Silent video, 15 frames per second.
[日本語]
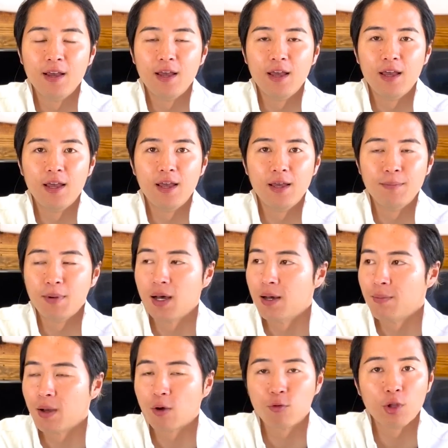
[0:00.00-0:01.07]
こ
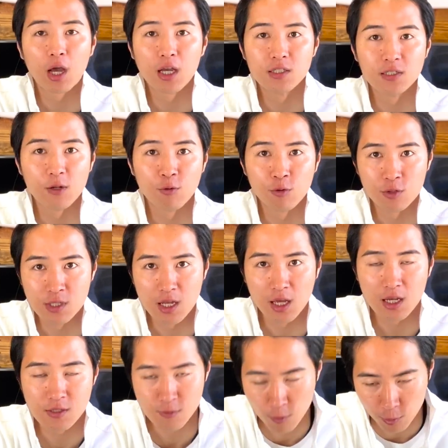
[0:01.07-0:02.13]
んな感じで不動産に
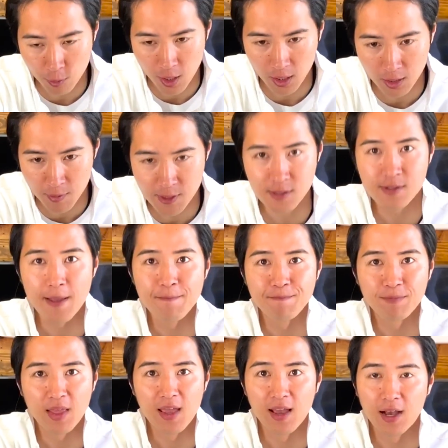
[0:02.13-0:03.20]
関することをやってますんで、
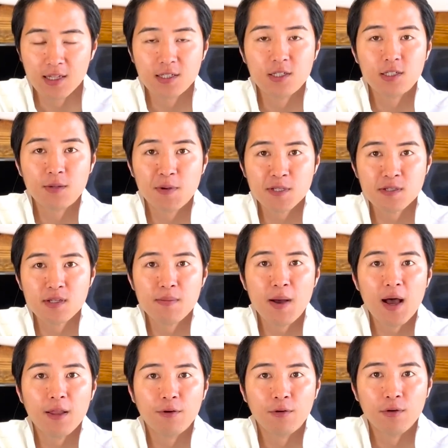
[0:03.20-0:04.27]
発信してますんで、
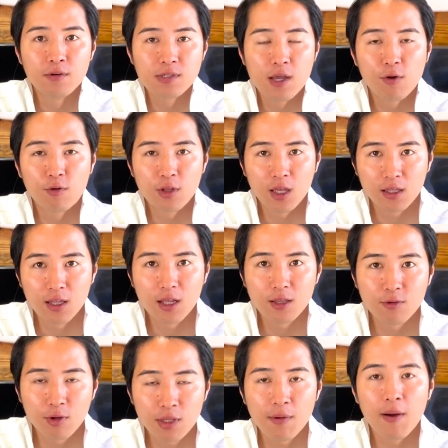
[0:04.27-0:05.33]
参考になったなと
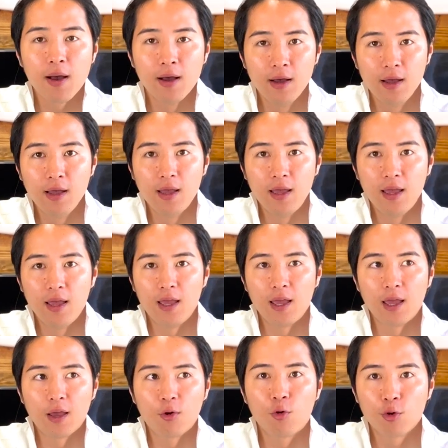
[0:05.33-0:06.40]
いう方は、
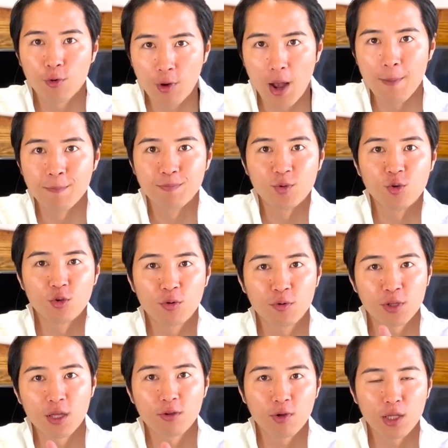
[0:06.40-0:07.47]
高評価、
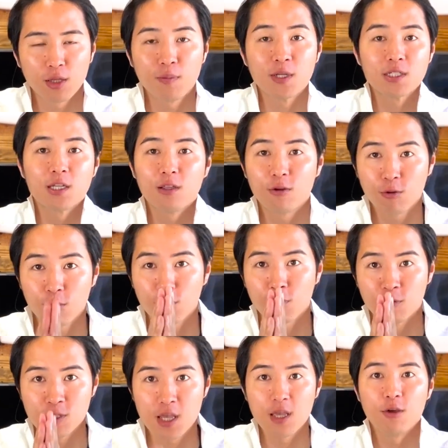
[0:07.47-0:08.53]
グッドボタンと、あとチャンネル登録
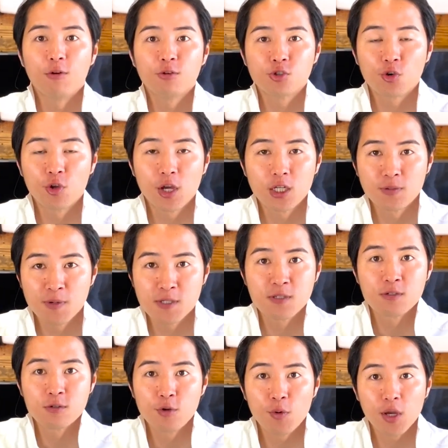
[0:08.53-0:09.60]
もぜひよろしくお願いしま
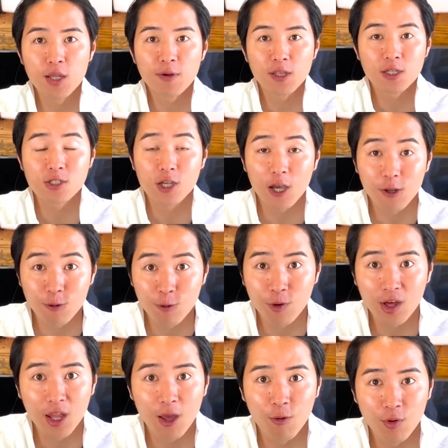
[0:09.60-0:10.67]
す。というわけでまた次回の動
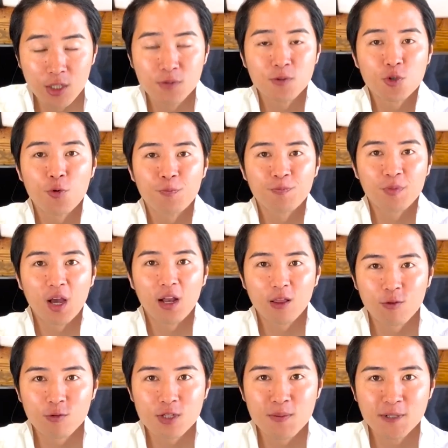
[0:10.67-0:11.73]
画でお会いしましょう。あり
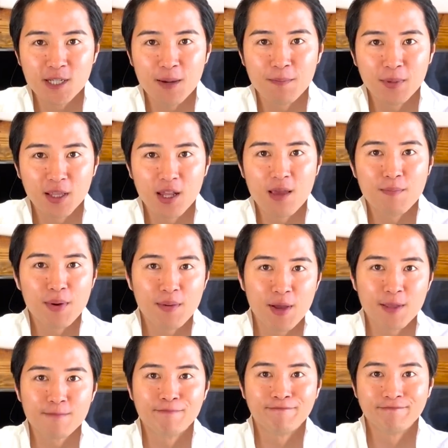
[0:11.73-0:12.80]
がとうございました。またね、
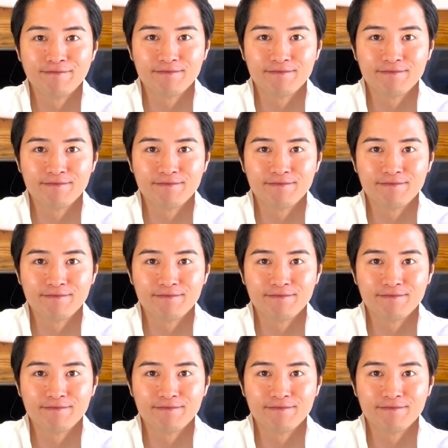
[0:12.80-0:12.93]
バイバイ。